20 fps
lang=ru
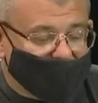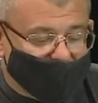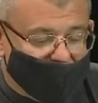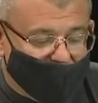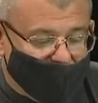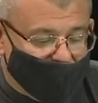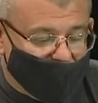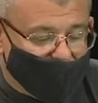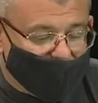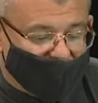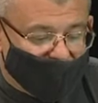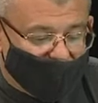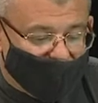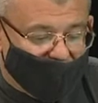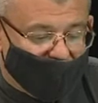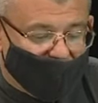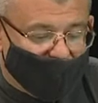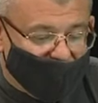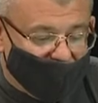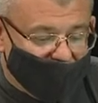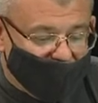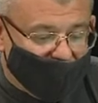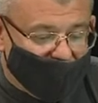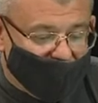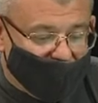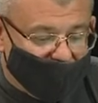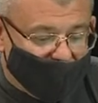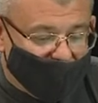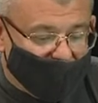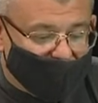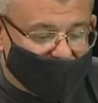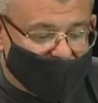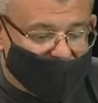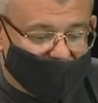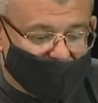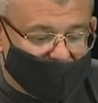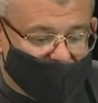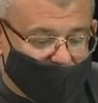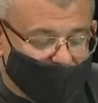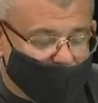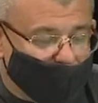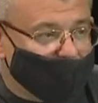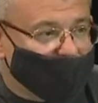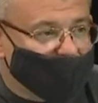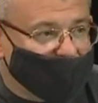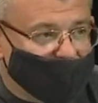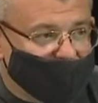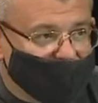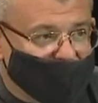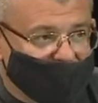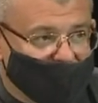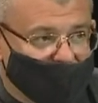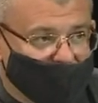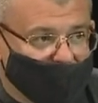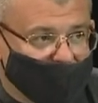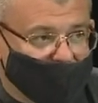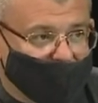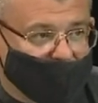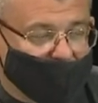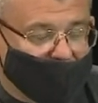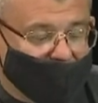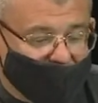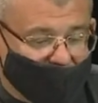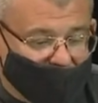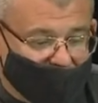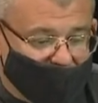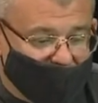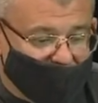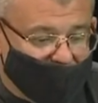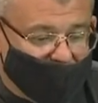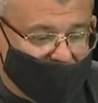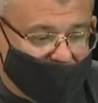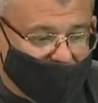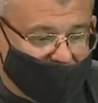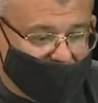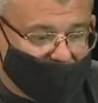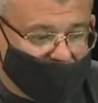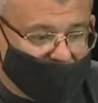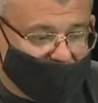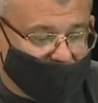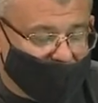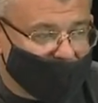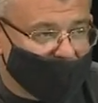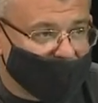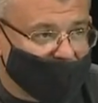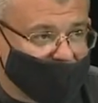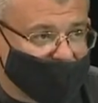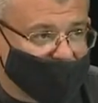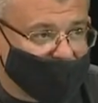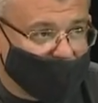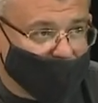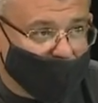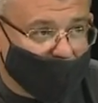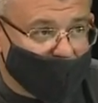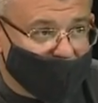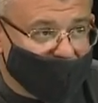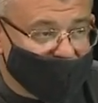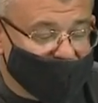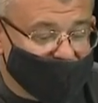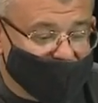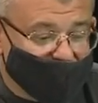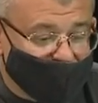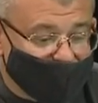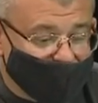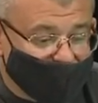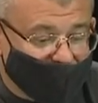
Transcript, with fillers: религиозными объединениями, Центр по изучению религий нашей области.